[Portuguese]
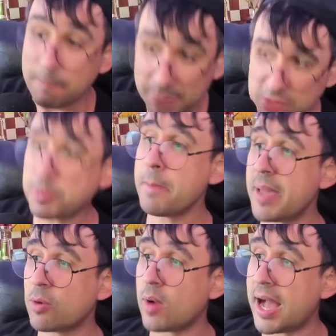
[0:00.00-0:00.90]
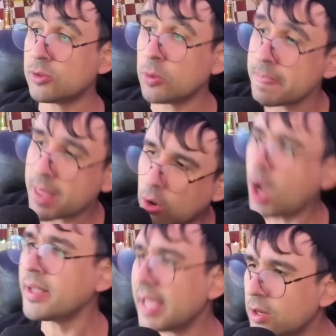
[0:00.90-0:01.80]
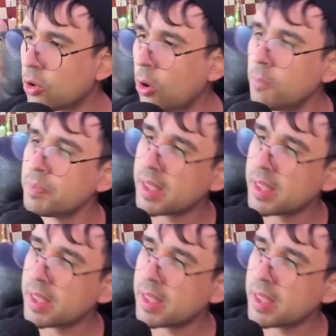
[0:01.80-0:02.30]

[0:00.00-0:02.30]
bispo em B4, rock and roll,